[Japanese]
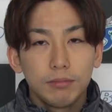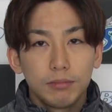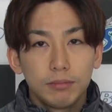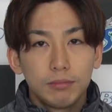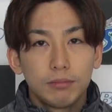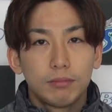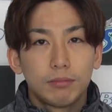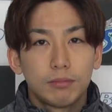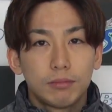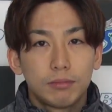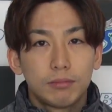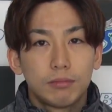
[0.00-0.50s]

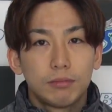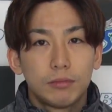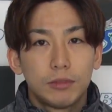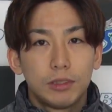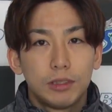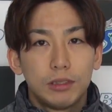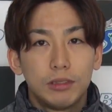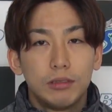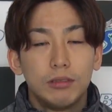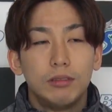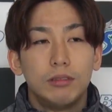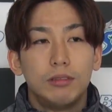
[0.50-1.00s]
頑張ってた
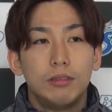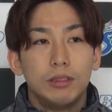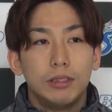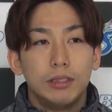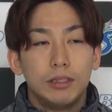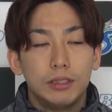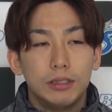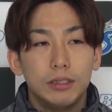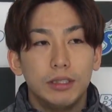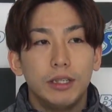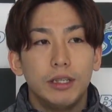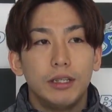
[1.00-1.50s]
なと思いま
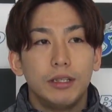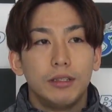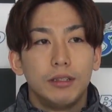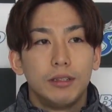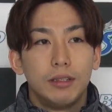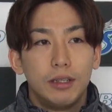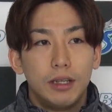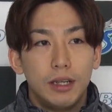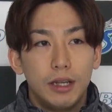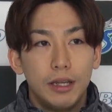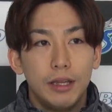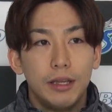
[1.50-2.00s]
すが、は
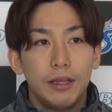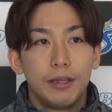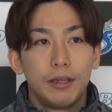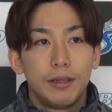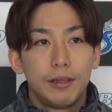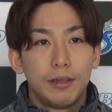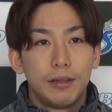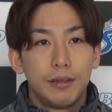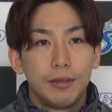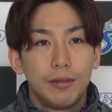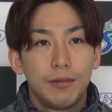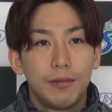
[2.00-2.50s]

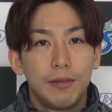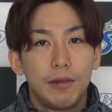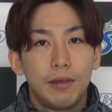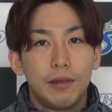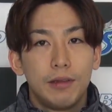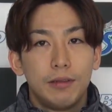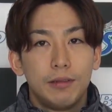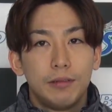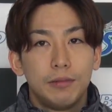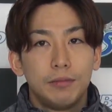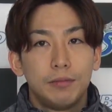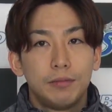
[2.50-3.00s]
い、振り
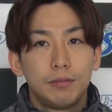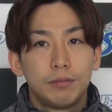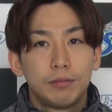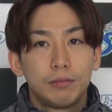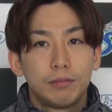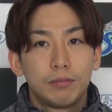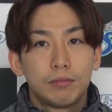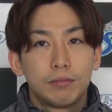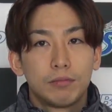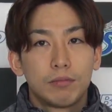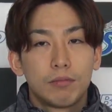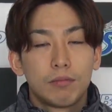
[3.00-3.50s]
返っていかがで
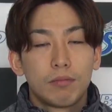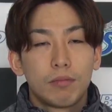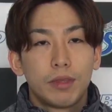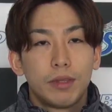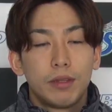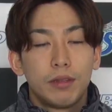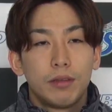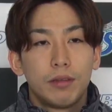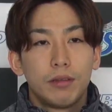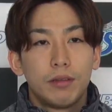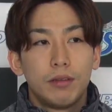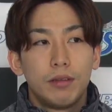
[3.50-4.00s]
したか、選
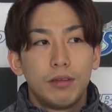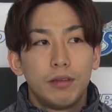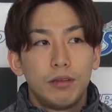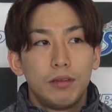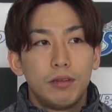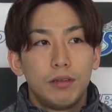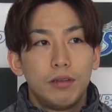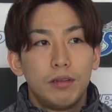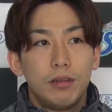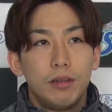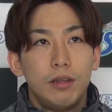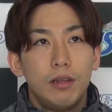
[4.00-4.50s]
手部門
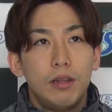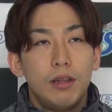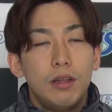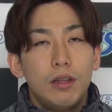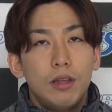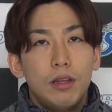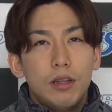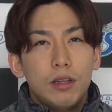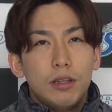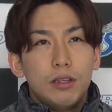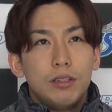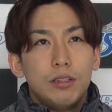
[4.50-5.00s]
は。
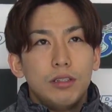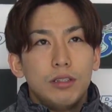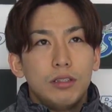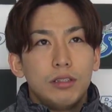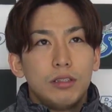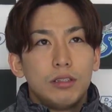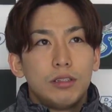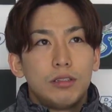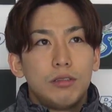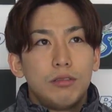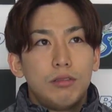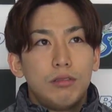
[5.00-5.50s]

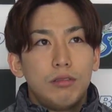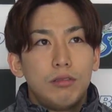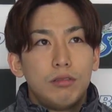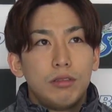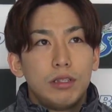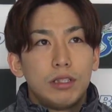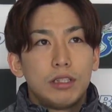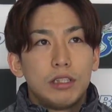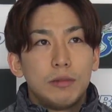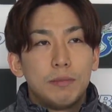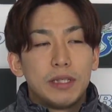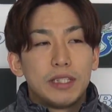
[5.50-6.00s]
そう
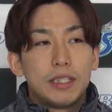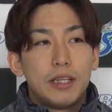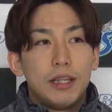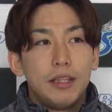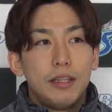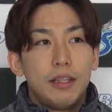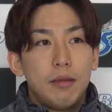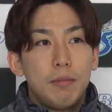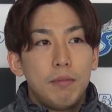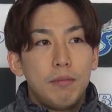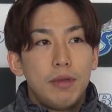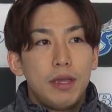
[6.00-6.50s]
ですね、まあ、3
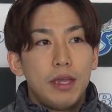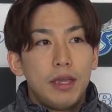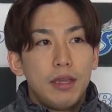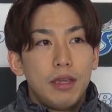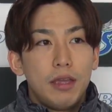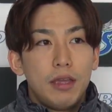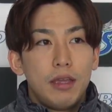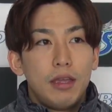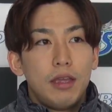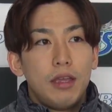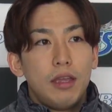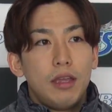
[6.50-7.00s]
年
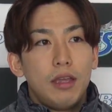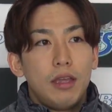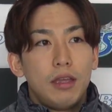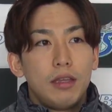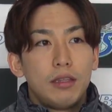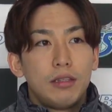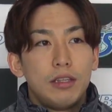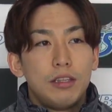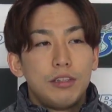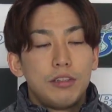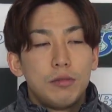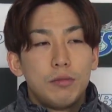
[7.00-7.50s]
目、
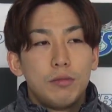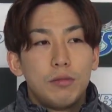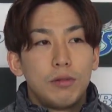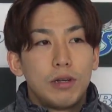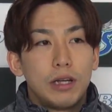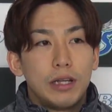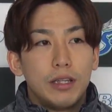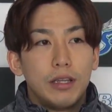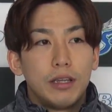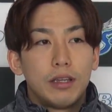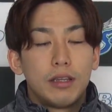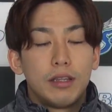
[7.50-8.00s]
選手部門
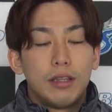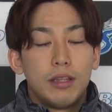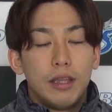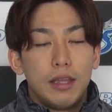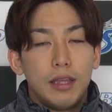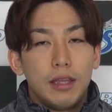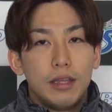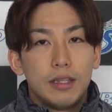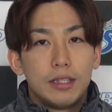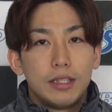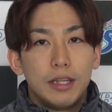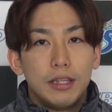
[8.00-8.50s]
ができ
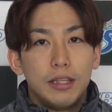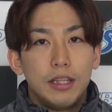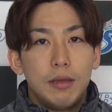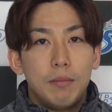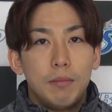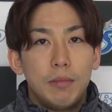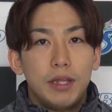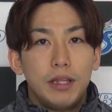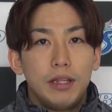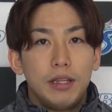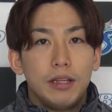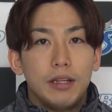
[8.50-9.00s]
て3
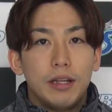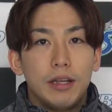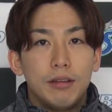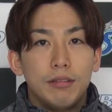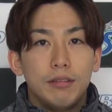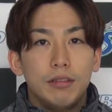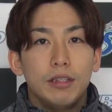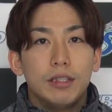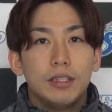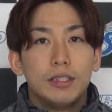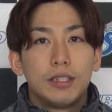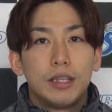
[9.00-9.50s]
年目にな
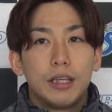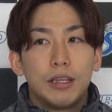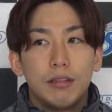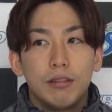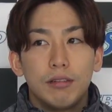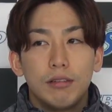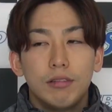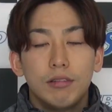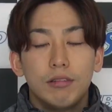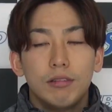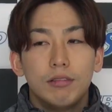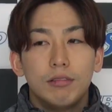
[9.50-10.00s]
るんですけ
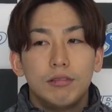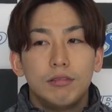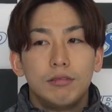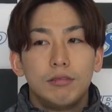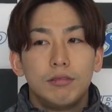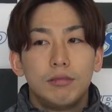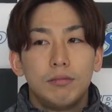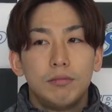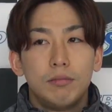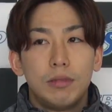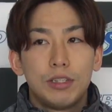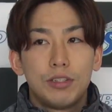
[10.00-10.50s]
ど、
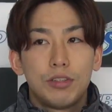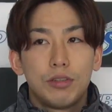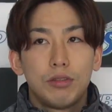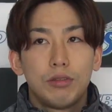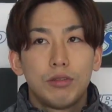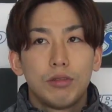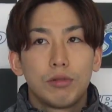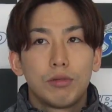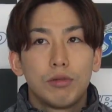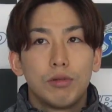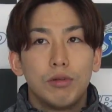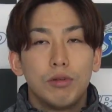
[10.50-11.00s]
あまあ、ちょっ
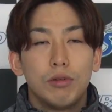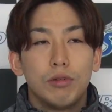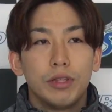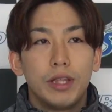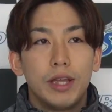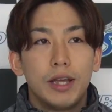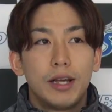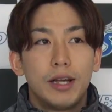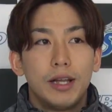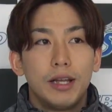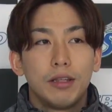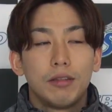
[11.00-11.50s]
とこう
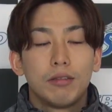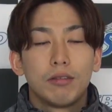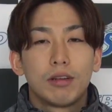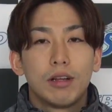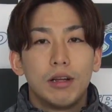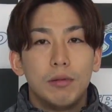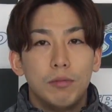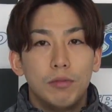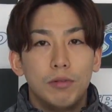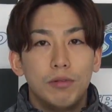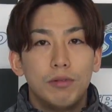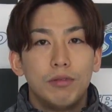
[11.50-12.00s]
流れと
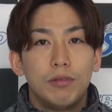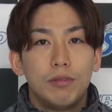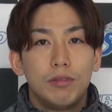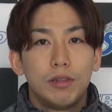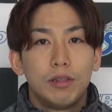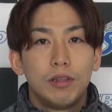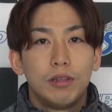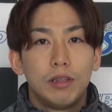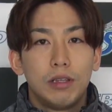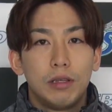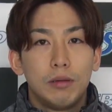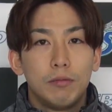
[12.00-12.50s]
かも
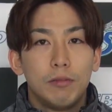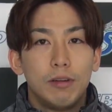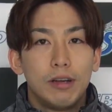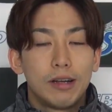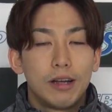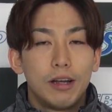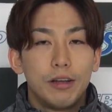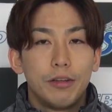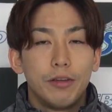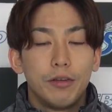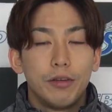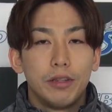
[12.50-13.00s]
分
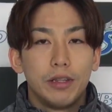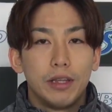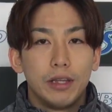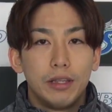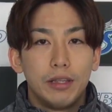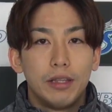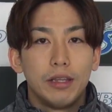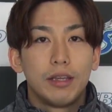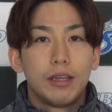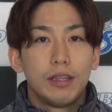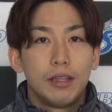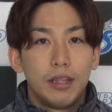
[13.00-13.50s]
かるようになっ
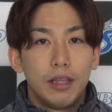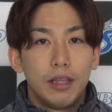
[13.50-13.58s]
てき